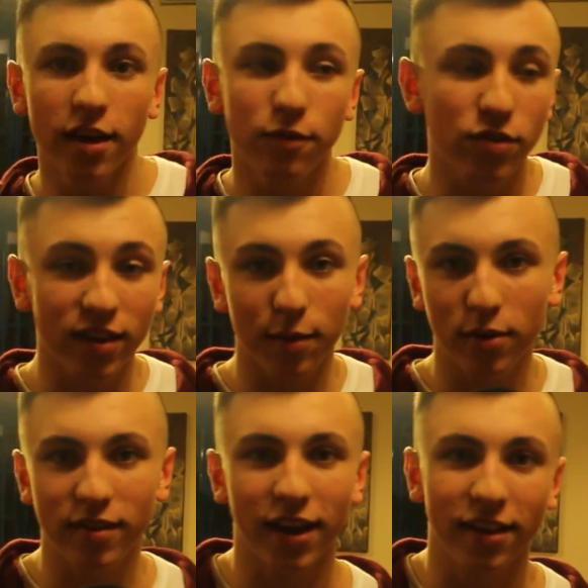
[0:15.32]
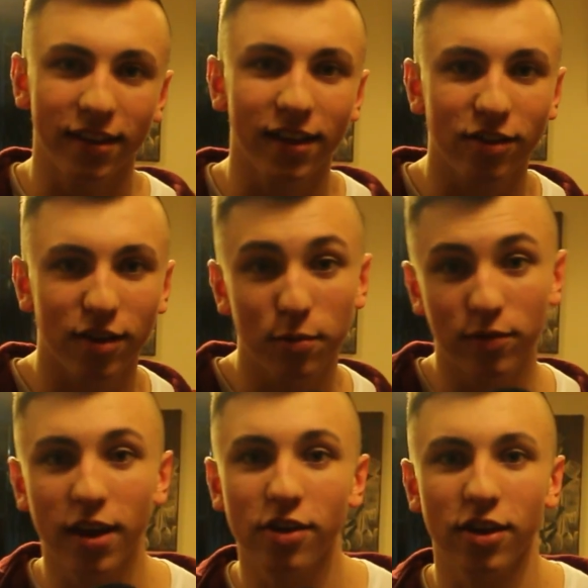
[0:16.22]
wszystkie były zajęte, także
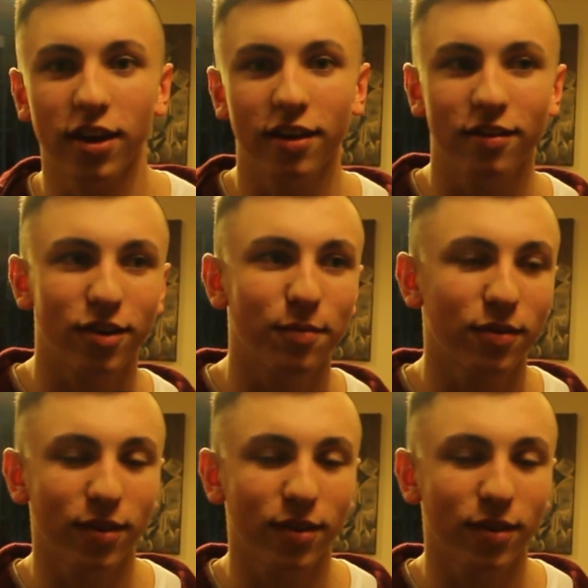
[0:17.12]
mówię, że zrobię